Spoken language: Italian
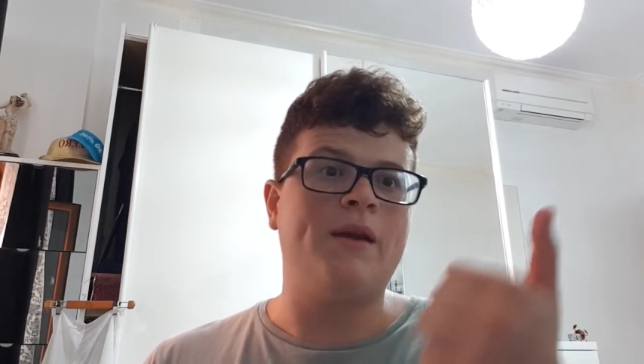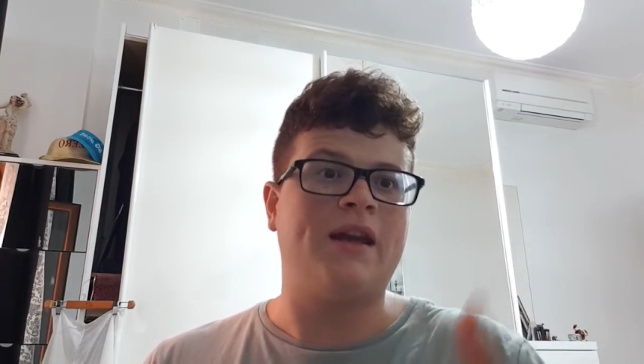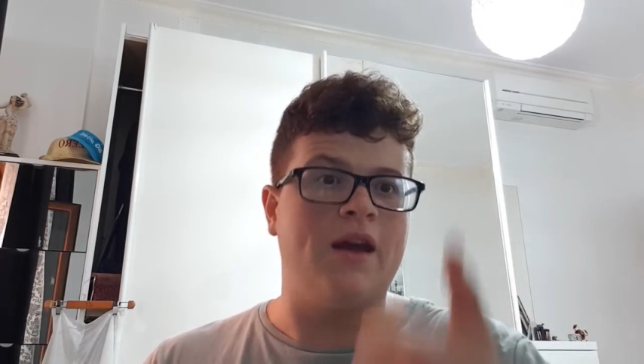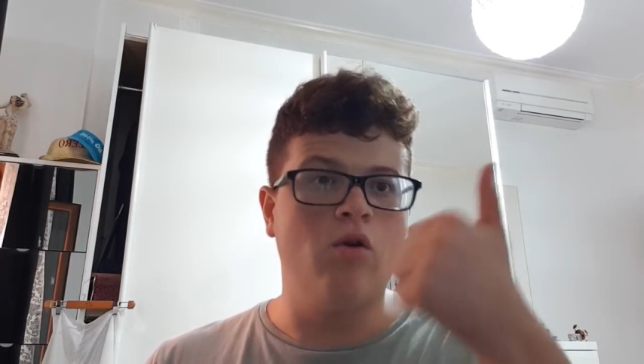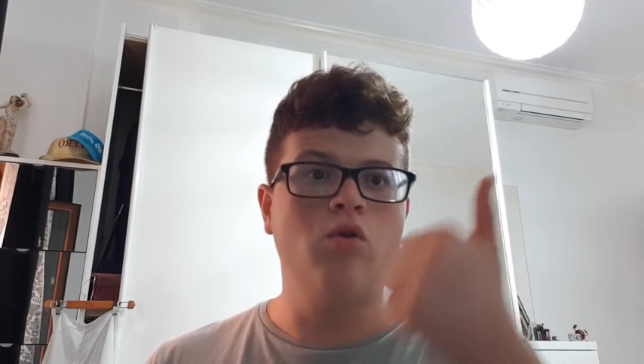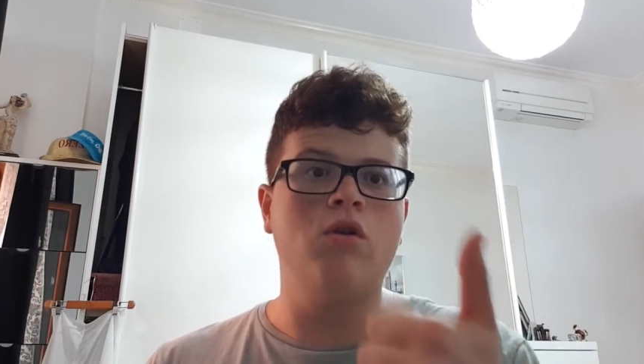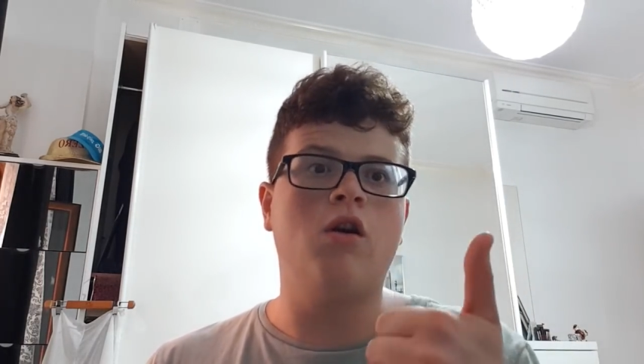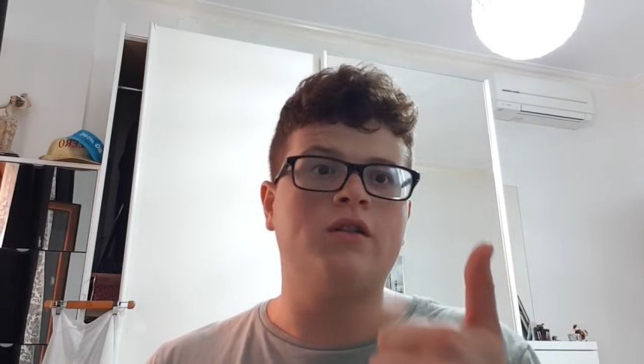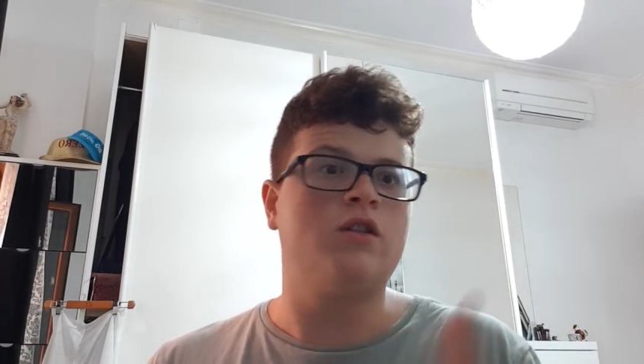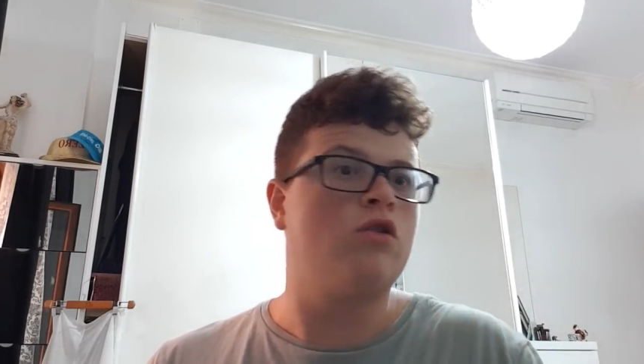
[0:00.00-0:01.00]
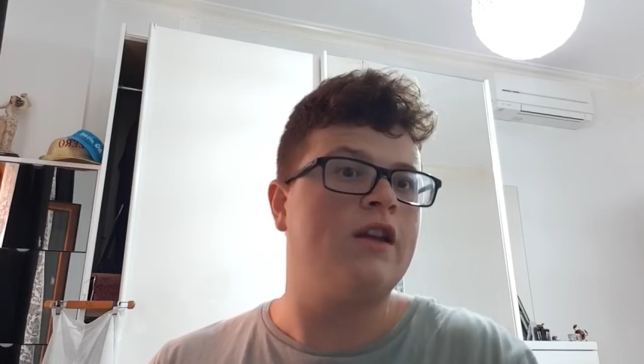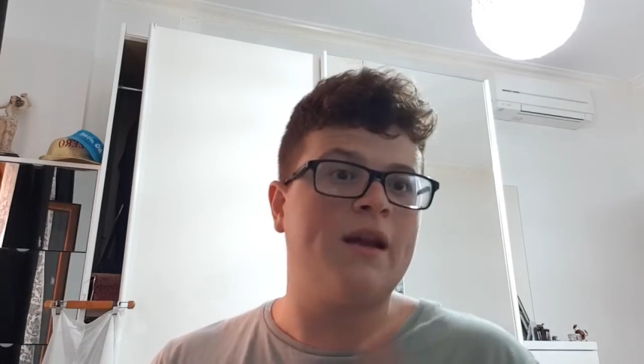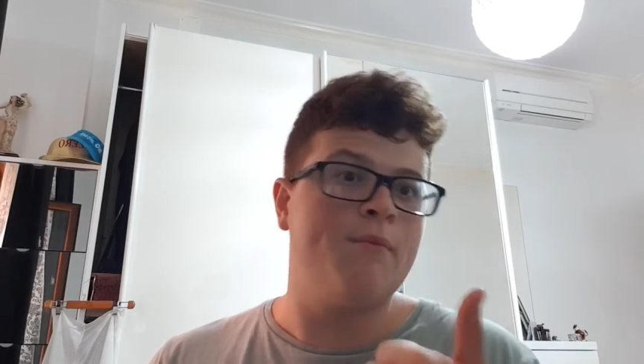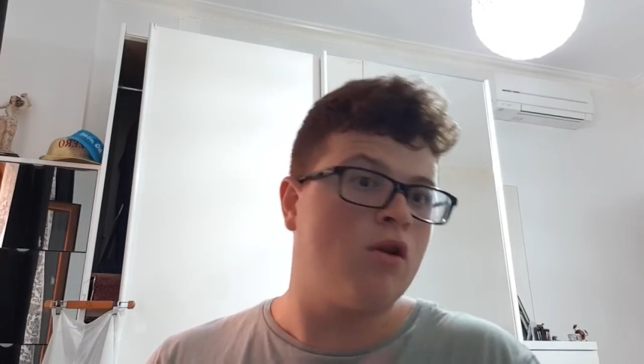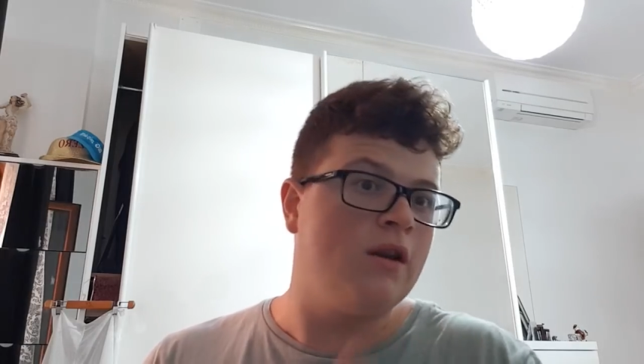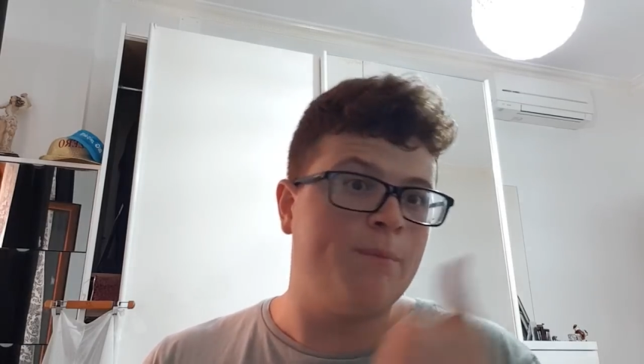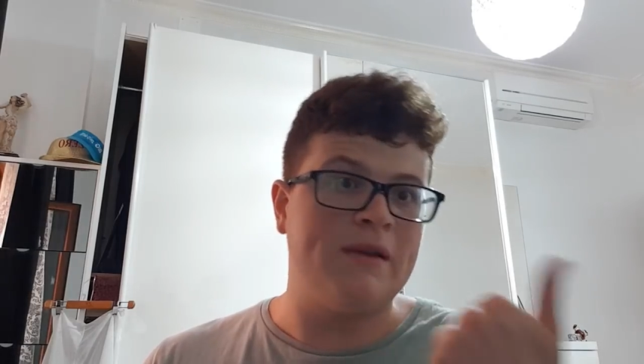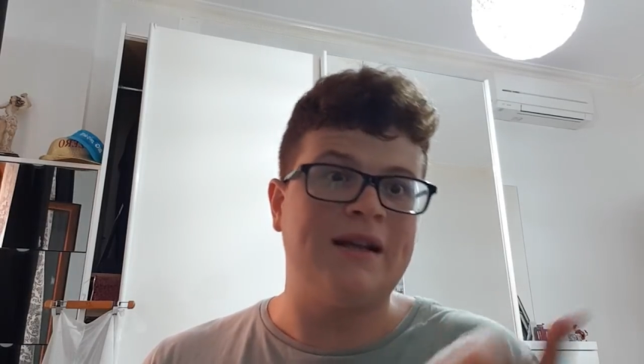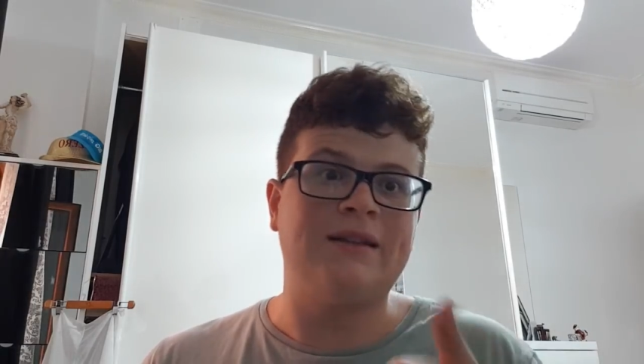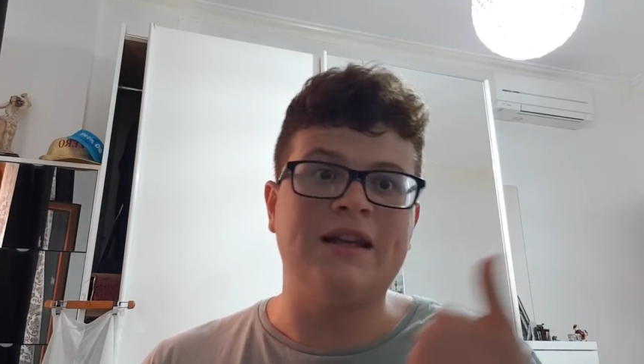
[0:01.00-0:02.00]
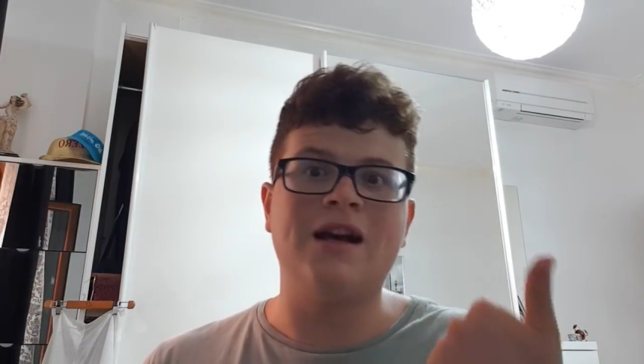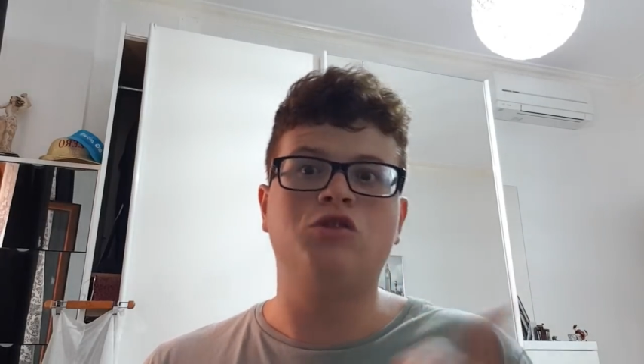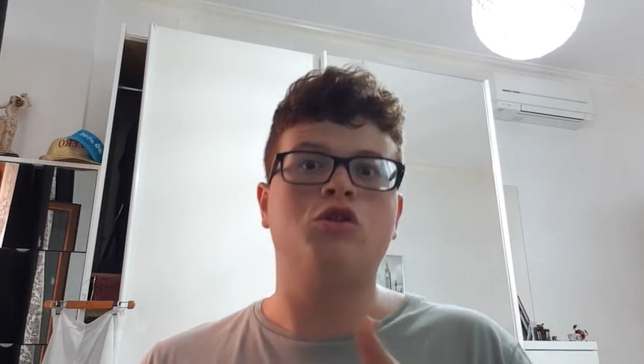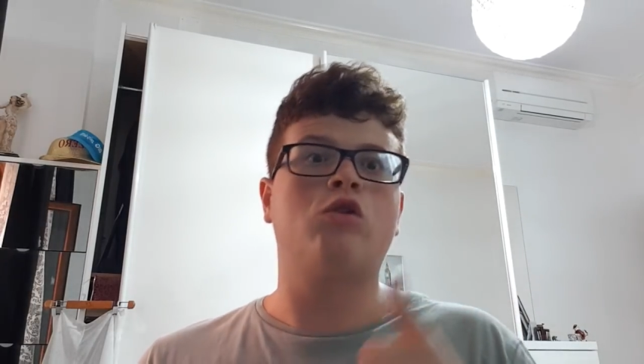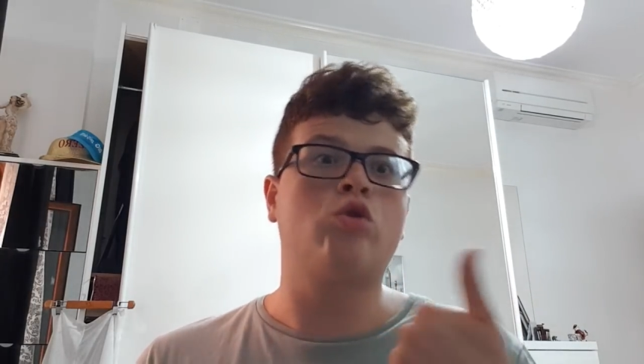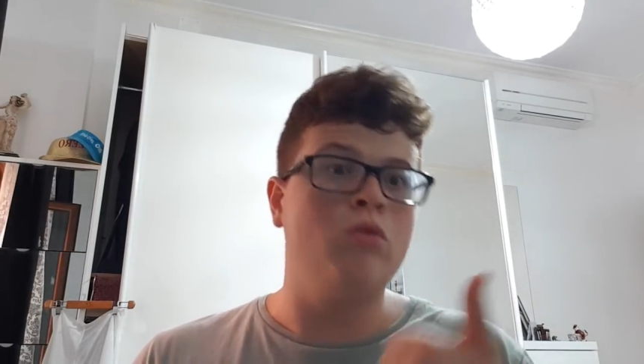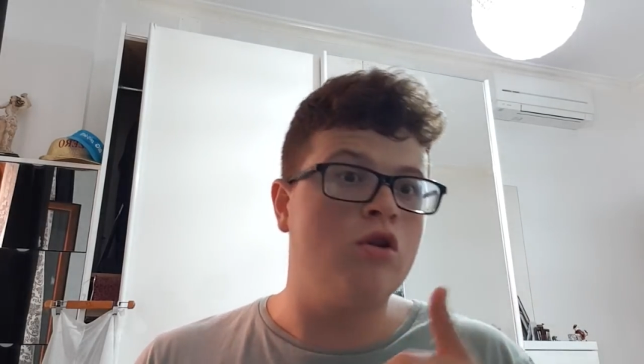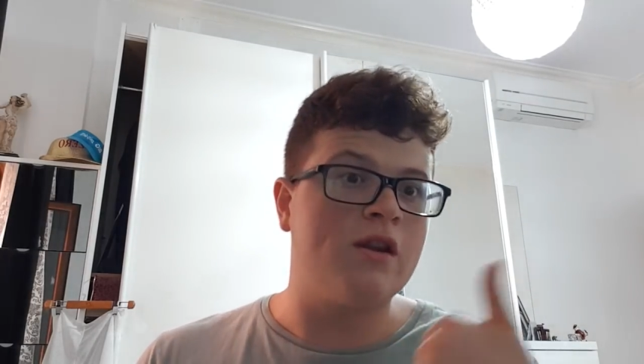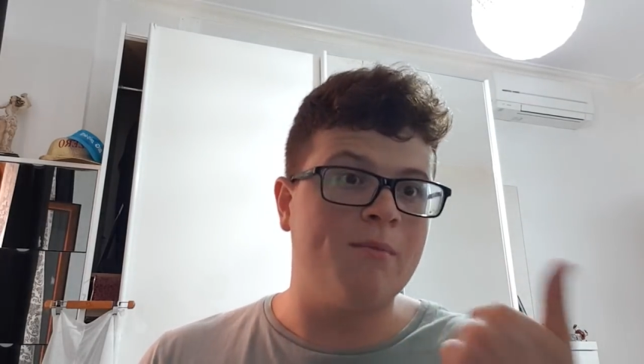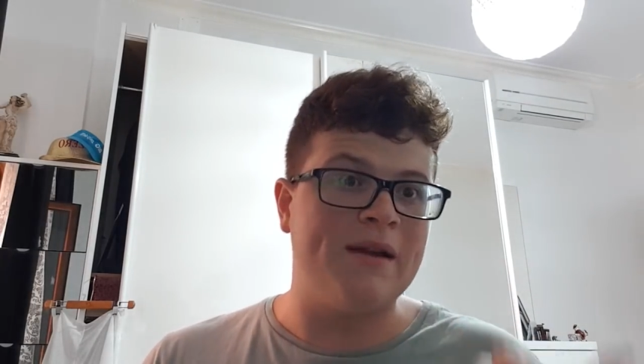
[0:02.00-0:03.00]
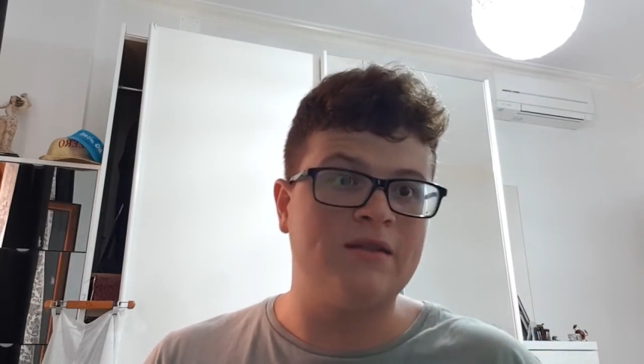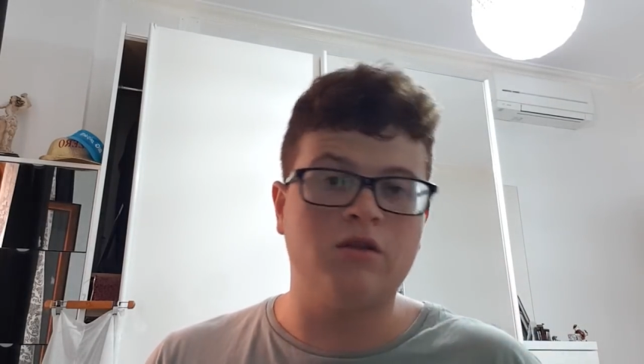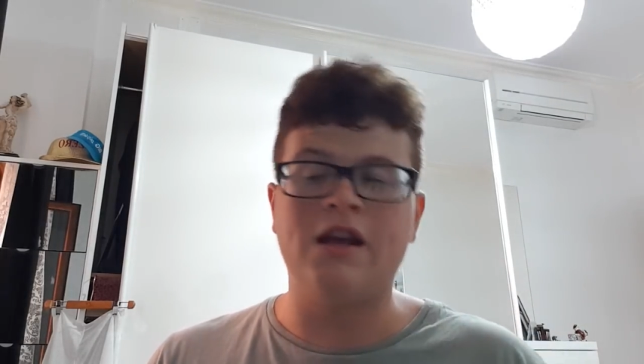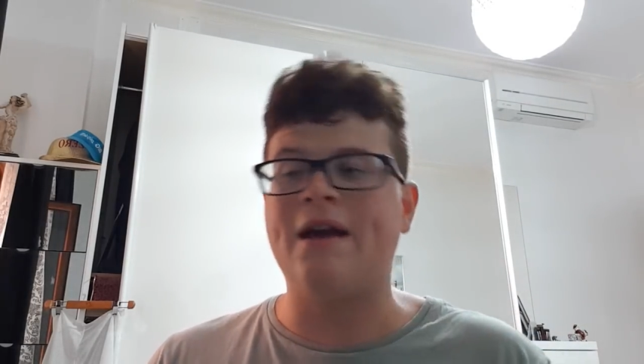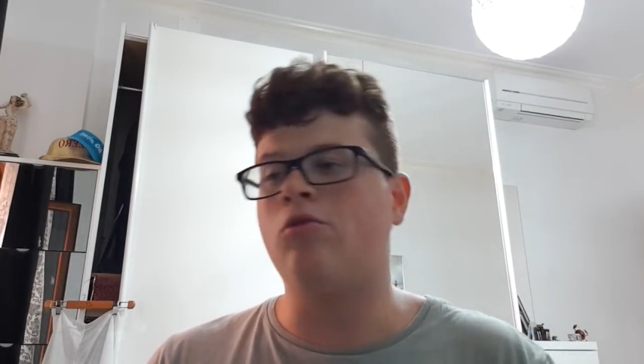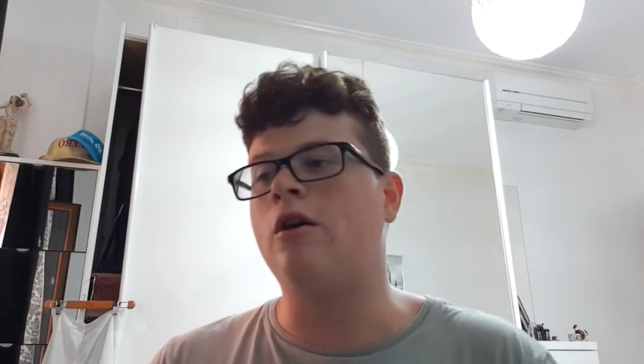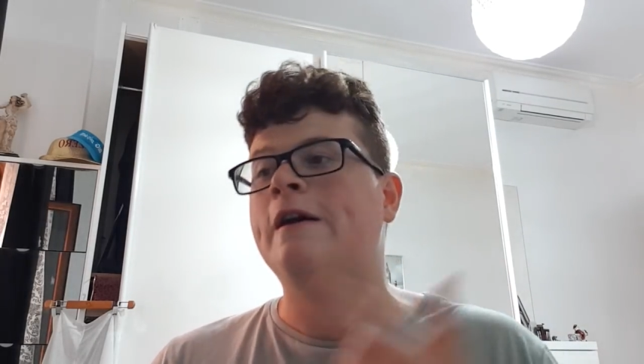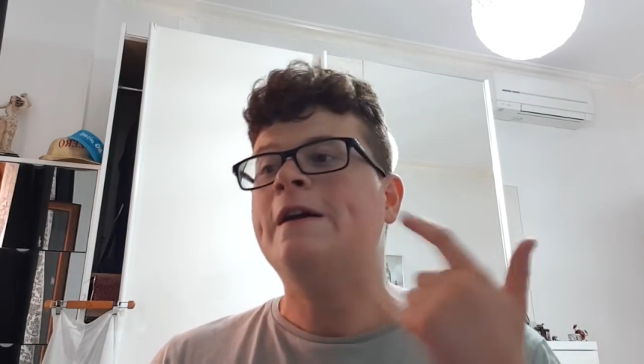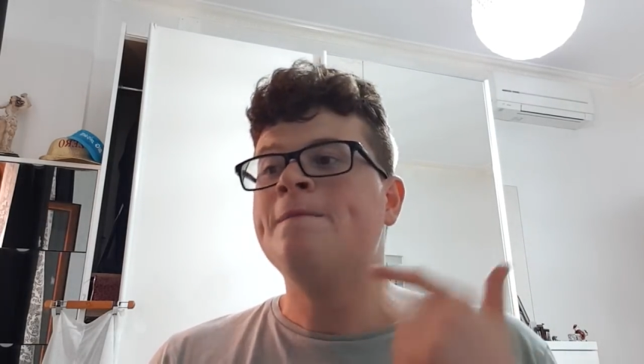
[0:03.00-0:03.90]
perché uno si toglierebbero il pesante ingaggio di 8 milioni e mezzo di euro